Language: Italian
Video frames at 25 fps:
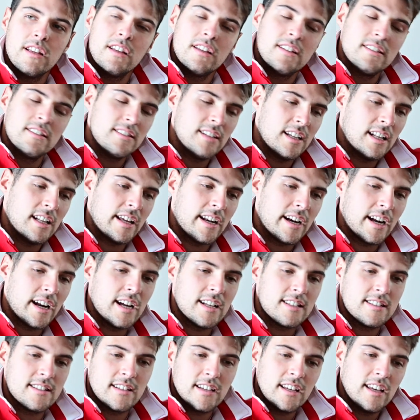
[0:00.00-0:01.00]
sia la
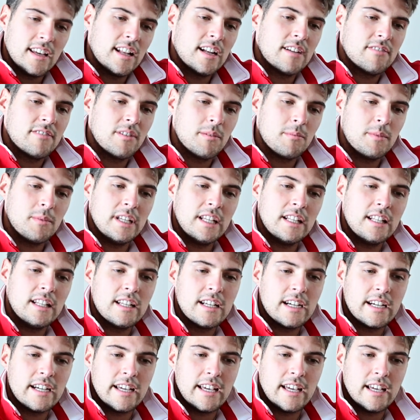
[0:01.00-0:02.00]
ragazza che la
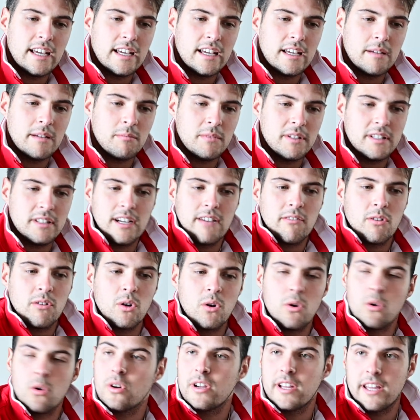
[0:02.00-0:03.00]
famiglia, eh, mi
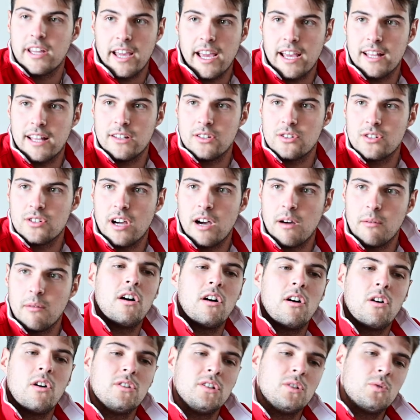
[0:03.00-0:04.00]
davano l'ok, diciamo.
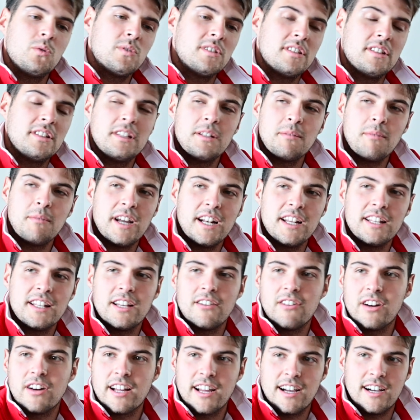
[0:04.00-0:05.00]
Ogni due settimane
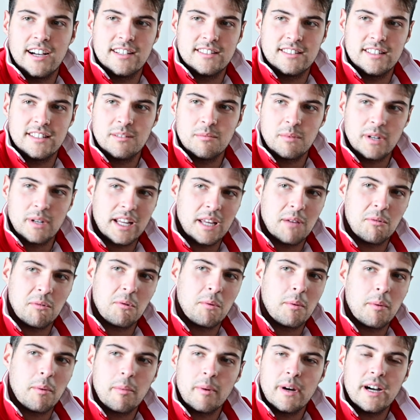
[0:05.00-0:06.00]
andavo a casa, perché mio
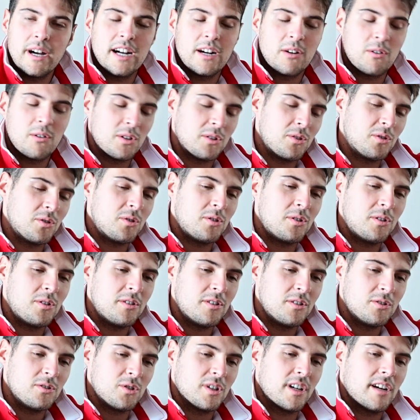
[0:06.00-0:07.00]
papà
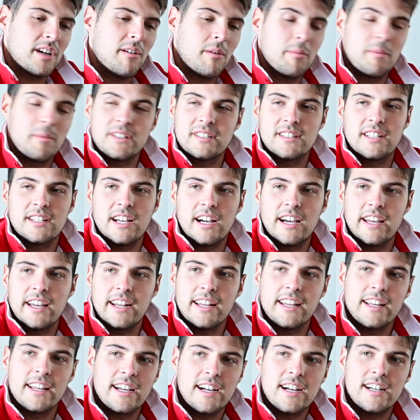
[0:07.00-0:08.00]
quando giocava a pescare
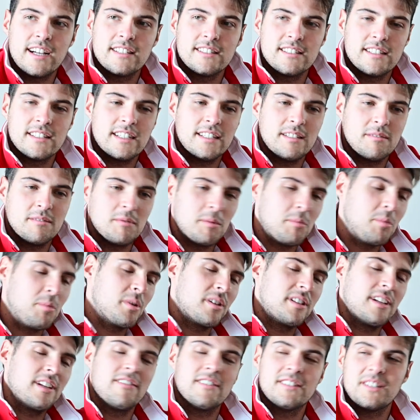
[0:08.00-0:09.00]
in casa mi
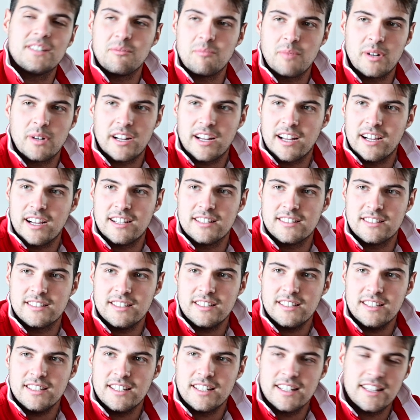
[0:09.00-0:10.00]
portava sempre a
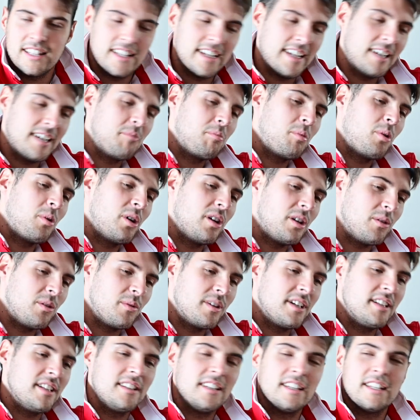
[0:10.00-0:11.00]
casa e poi il
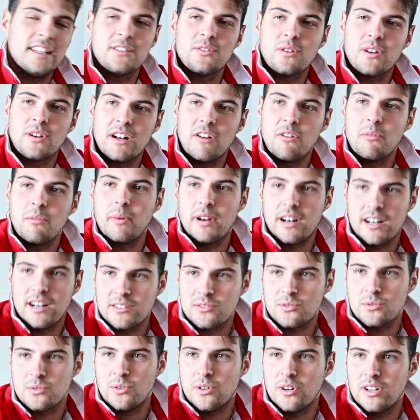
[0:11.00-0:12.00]
lunedì tornavo per la
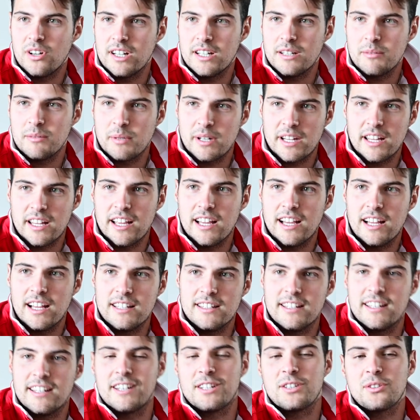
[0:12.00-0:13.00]
scuola perché il
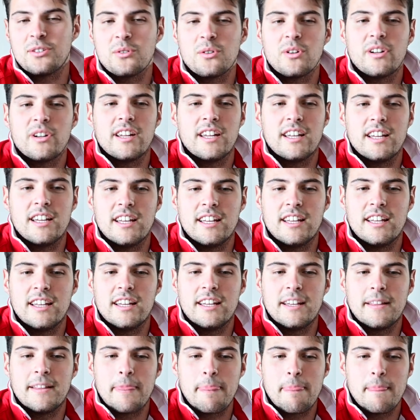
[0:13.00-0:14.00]

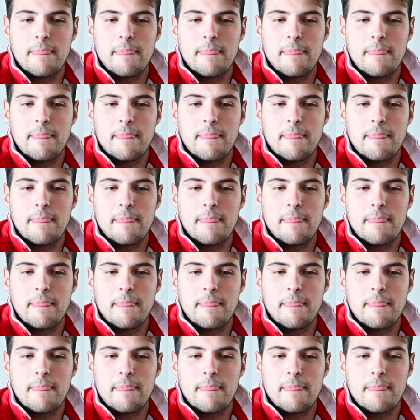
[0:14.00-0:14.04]
direttore